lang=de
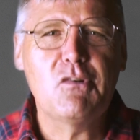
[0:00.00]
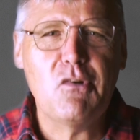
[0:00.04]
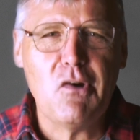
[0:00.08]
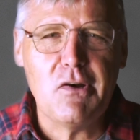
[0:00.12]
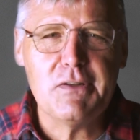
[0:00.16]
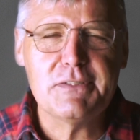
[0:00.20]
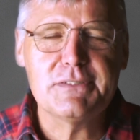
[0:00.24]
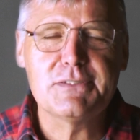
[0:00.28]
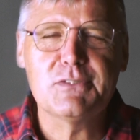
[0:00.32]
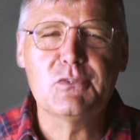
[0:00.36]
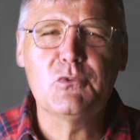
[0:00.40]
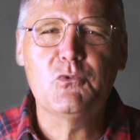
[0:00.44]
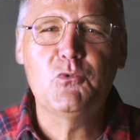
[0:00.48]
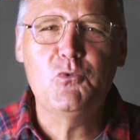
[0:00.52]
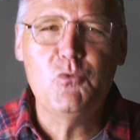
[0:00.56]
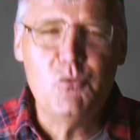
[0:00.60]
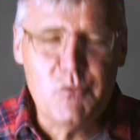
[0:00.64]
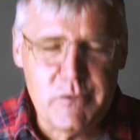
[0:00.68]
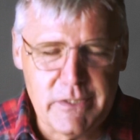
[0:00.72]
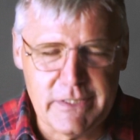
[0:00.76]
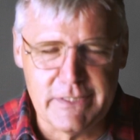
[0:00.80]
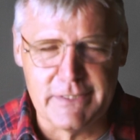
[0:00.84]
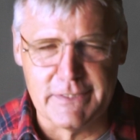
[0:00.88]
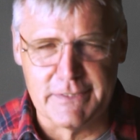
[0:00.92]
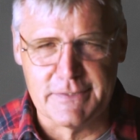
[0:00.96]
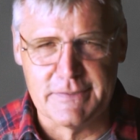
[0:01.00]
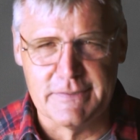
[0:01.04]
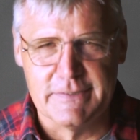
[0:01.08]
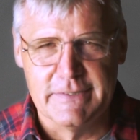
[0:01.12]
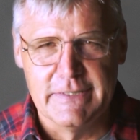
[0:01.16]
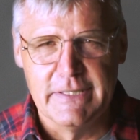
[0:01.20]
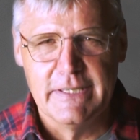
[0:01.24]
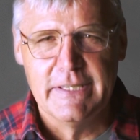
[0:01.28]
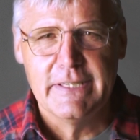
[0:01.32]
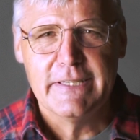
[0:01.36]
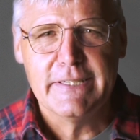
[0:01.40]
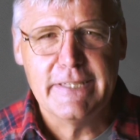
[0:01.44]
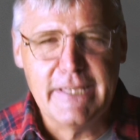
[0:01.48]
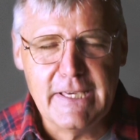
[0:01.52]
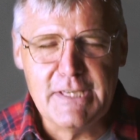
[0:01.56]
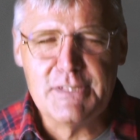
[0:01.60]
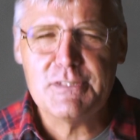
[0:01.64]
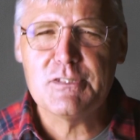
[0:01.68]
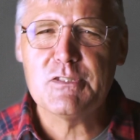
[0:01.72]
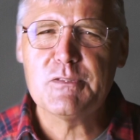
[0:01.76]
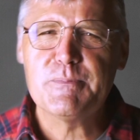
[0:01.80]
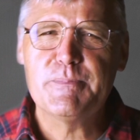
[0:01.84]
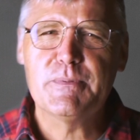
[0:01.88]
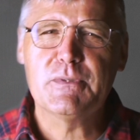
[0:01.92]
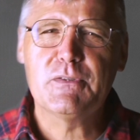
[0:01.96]
Gott gut ist.
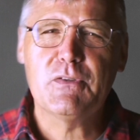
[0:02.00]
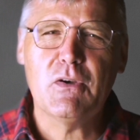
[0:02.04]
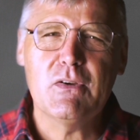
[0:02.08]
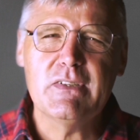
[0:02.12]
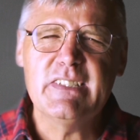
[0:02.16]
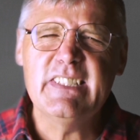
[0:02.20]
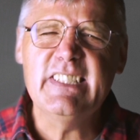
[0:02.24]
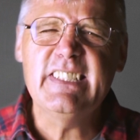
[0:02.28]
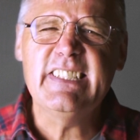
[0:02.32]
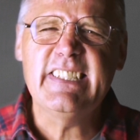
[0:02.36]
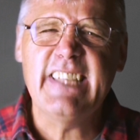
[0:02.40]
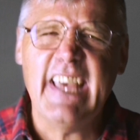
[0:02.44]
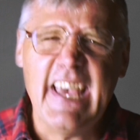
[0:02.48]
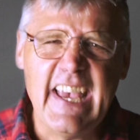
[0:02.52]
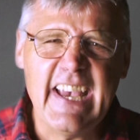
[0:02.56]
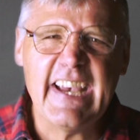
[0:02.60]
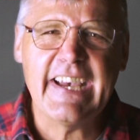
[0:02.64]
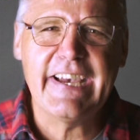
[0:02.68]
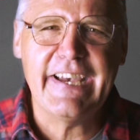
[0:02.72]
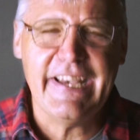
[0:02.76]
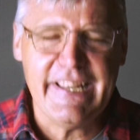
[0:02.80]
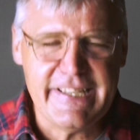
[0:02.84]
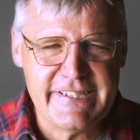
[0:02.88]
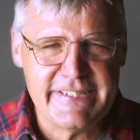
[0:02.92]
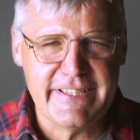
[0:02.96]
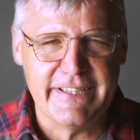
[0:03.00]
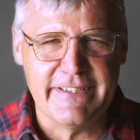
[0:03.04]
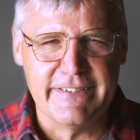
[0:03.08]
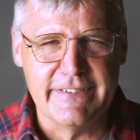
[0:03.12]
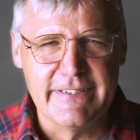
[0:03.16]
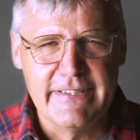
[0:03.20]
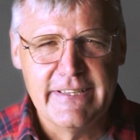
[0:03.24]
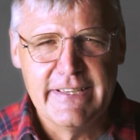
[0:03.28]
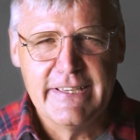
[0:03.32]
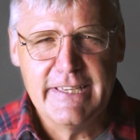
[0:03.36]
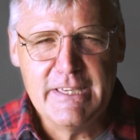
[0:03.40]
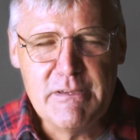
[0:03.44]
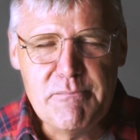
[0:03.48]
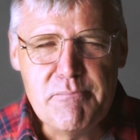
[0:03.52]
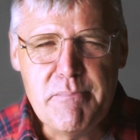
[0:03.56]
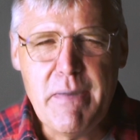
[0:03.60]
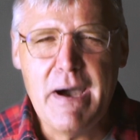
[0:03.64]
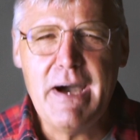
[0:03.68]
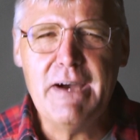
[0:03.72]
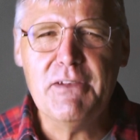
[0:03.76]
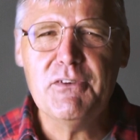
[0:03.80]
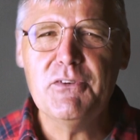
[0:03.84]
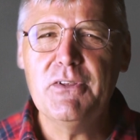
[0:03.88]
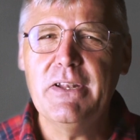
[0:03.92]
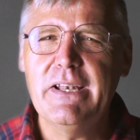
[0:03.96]
Jesus bedeutet der Retter.
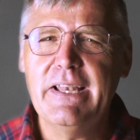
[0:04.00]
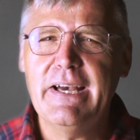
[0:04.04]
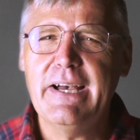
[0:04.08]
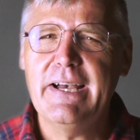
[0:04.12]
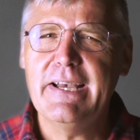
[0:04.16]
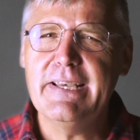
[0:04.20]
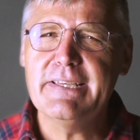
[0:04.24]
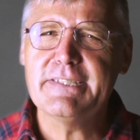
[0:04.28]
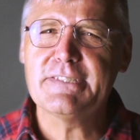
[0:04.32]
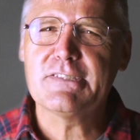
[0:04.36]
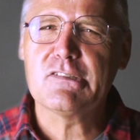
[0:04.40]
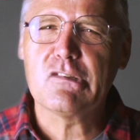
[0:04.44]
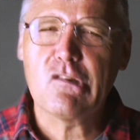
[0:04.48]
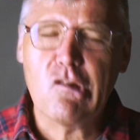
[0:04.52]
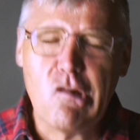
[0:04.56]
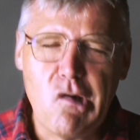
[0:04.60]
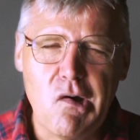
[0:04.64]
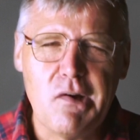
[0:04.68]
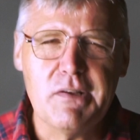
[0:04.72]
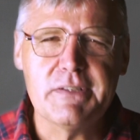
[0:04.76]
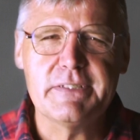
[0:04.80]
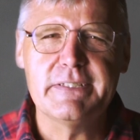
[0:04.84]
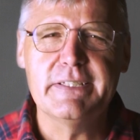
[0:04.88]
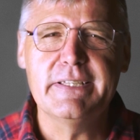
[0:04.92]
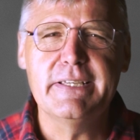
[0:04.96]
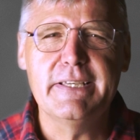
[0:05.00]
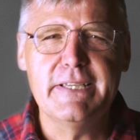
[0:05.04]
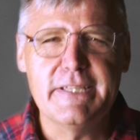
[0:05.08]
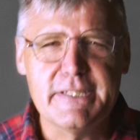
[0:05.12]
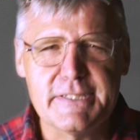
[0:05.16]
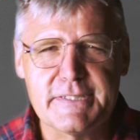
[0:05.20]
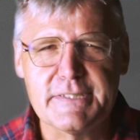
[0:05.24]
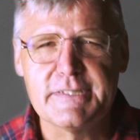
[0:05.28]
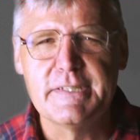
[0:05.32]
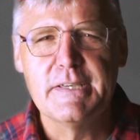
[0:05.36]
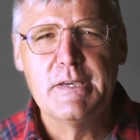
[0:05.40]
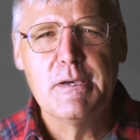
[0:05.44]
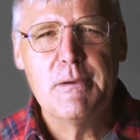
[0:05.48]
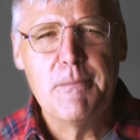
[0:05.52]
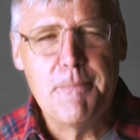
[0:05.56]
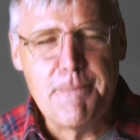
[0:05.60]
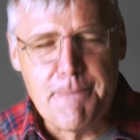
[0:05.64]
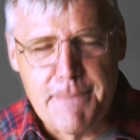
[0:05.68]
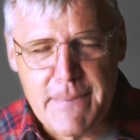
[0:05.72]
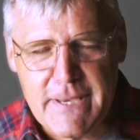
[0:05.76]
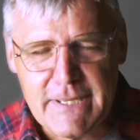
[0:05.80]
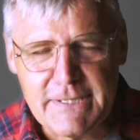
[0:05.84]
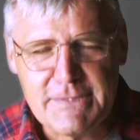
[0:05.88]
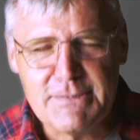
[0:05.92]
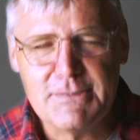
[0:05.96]
Immanuel heißt, Gott ist
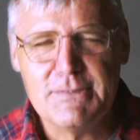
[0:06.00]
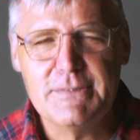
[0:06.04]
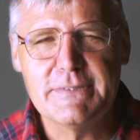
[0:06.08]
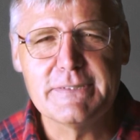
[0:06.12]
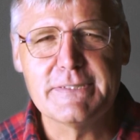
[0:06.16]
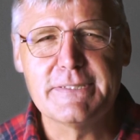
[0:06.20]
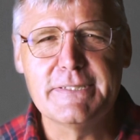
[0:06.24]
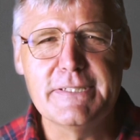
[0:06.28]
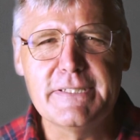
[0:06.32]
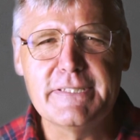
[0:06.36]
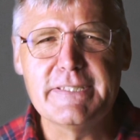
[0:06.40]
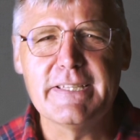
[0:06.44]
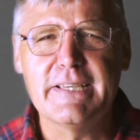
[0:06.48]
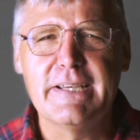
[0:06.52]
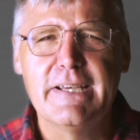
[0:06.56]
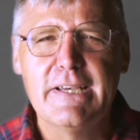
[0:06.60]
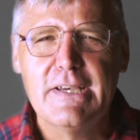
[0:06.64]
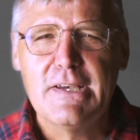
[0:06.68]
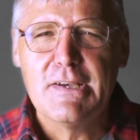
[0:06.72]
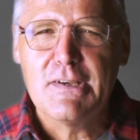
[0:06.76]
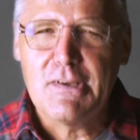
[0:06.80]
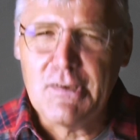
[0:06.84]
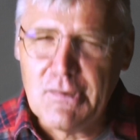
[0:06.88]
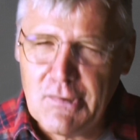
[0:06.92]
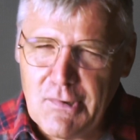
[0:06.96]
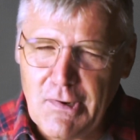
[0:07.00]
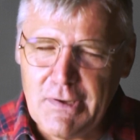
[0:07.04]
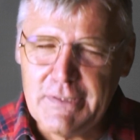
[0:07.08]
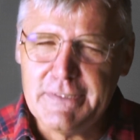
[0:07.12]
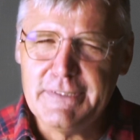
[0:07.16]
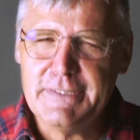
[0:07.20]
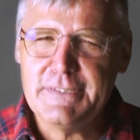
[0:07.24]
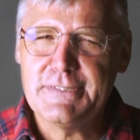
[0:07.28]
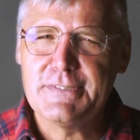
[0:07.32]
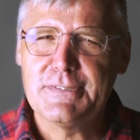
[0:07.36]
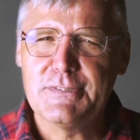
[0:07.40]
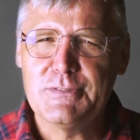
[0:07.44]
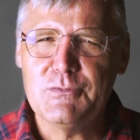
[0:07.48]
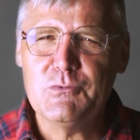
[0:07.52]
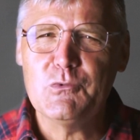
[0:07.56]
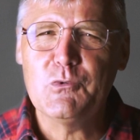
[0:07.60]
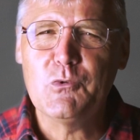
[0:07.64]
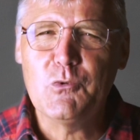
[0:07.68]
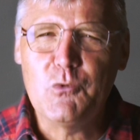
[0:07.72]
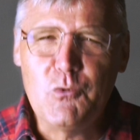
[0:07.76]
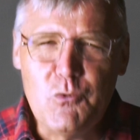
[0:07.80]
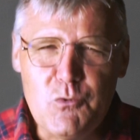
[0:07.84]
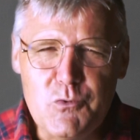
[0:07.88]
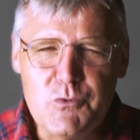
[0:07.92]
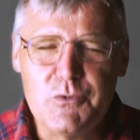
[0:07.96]
mit uns. Dieser Gott ist so
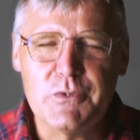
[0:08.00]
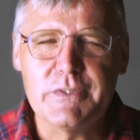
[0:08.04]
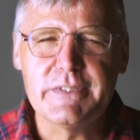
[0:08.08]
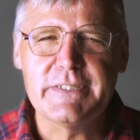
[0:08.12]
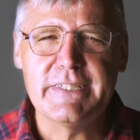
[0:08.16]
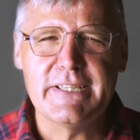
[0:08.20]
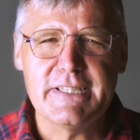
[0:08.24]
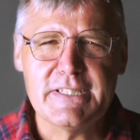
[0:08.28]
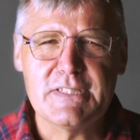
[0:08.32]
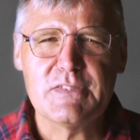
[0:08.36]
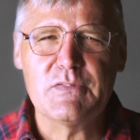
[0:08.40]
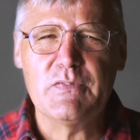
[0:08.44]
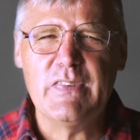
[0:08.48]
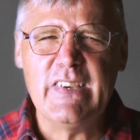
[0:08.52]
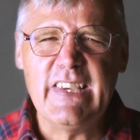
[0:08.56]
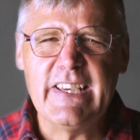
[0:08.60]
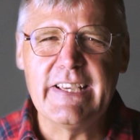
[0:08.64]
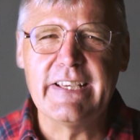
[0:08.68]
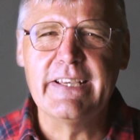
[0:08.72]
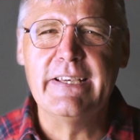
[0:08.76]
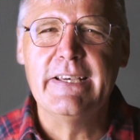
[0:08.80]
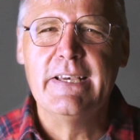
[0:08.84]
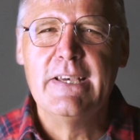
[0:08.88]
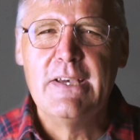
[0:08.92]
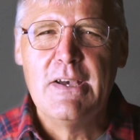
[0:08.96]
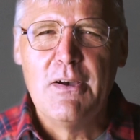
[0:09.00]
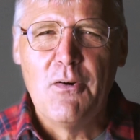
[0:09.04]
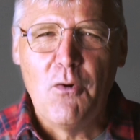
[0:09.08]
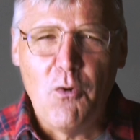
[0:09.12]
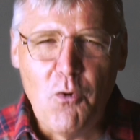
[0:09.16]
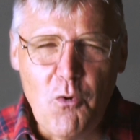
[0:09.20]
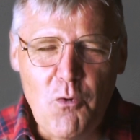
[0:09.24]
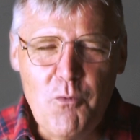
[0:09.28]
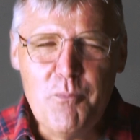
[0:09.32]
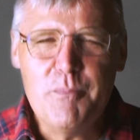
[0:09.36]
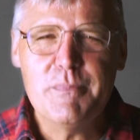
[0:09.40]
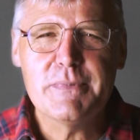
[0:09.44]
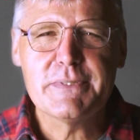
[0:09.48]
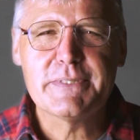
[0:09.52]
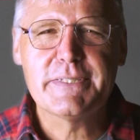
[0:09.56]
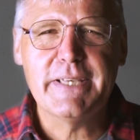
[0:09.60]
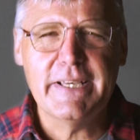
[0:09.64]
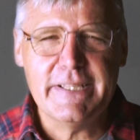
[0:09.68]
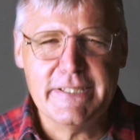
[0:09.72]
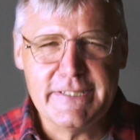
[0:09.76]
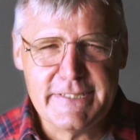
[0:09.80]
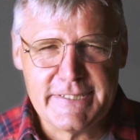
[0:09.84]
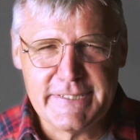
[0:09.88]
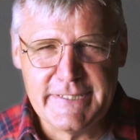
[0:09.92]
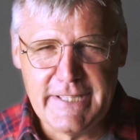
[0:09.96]
gut und deswegen, um
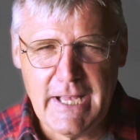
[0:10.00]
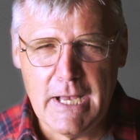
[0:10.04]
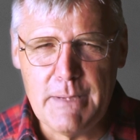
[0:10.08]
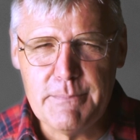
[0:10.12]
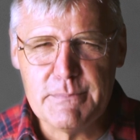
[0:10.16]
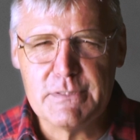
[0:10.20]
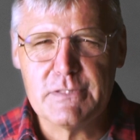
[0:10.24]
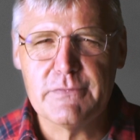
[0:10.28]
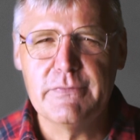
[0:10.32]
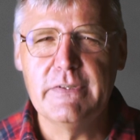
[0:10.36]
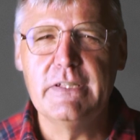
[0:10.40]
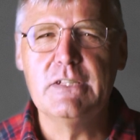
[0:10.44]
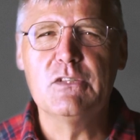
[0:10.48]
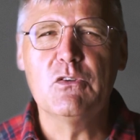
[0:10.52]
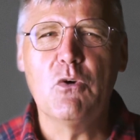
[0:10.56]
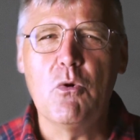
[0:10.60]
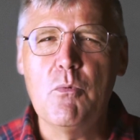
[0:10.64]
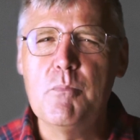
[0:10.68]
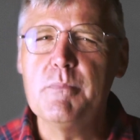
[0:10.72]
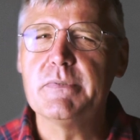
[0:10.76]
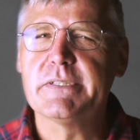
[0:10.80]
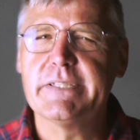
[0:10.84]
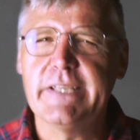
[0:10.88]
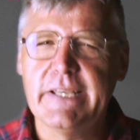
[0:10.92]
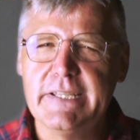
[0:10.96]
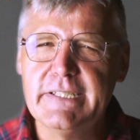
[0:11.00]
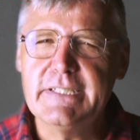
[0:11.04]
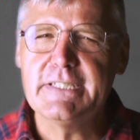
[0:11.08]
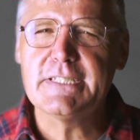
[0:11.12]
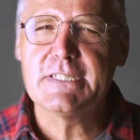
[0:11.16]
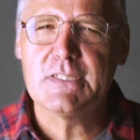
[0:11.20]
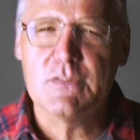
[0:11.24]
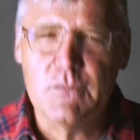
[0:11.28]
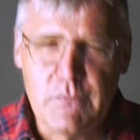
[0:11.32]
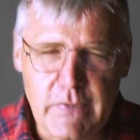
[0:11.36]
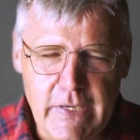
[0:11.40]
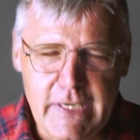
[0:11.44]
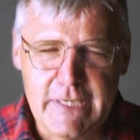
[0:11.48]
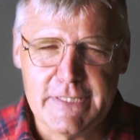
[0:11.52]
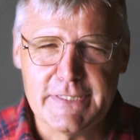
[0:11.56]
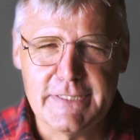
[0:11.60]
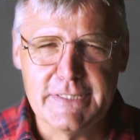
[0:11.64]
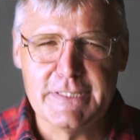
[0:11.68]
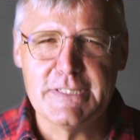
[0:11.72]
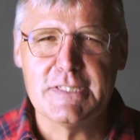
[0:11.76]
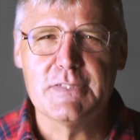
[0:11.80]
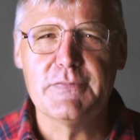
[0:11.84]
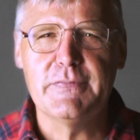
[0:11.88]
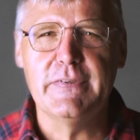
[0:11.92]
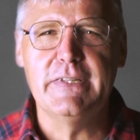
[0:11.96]
seines Namens willen, um seines
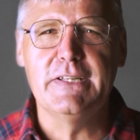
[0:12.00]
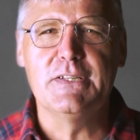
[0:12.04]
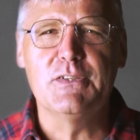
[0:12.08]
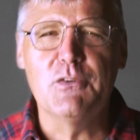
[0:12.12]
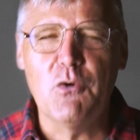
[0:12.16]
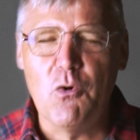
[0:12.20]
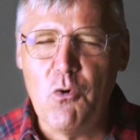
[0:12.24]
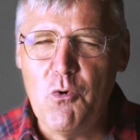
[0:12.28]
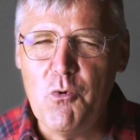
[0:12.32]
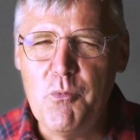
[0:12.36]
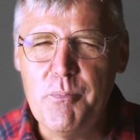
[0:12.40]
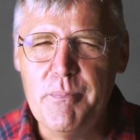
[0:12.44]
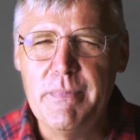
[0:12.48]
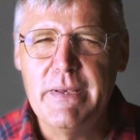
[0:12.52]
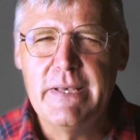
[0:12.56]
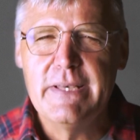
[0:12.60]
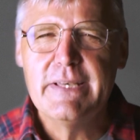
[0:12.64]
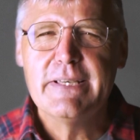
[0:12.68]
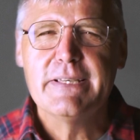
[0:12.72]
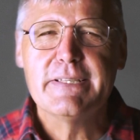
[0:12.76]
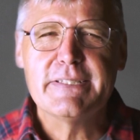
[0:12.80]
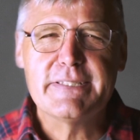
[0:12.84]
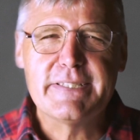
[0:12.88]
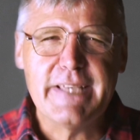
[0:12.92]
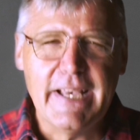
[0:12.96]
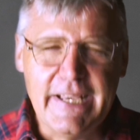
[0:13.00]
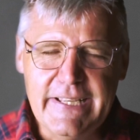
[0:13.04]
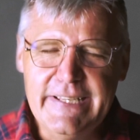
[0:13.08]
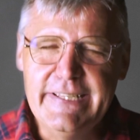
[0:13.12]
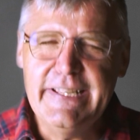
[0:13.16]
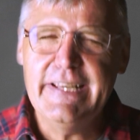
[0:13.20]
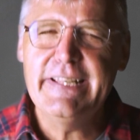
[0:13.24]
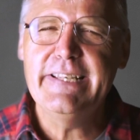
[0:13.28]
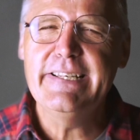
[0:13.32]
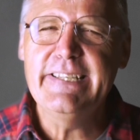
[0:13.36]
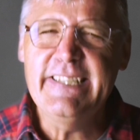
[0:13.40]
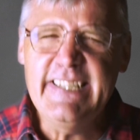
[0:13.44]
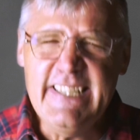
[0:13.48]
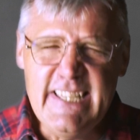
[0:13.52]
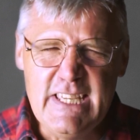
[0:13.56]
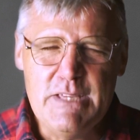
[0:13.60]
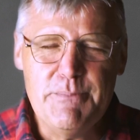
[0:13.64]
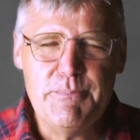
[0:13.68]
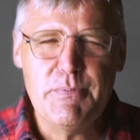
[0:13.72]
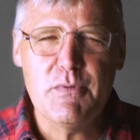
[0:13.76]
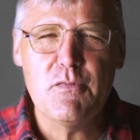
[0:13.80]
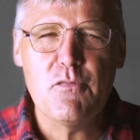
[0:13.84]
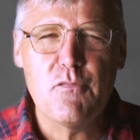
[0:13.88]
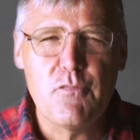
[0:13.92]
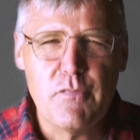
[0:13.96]
Wesens willen, um seiner
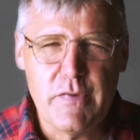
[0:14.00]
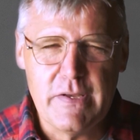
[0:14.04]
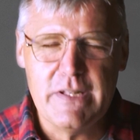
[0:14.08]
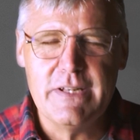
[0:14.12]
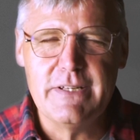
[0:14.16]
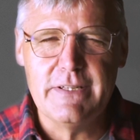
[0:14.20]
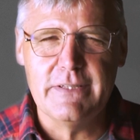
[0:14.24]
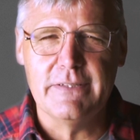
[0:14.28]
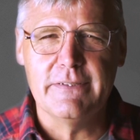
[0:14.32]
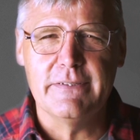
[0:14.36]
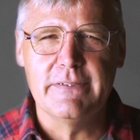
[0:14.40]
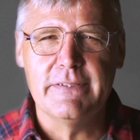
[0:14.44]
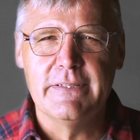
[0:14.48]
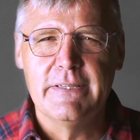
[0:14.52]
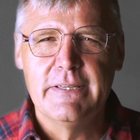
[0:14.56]
Liebe willen,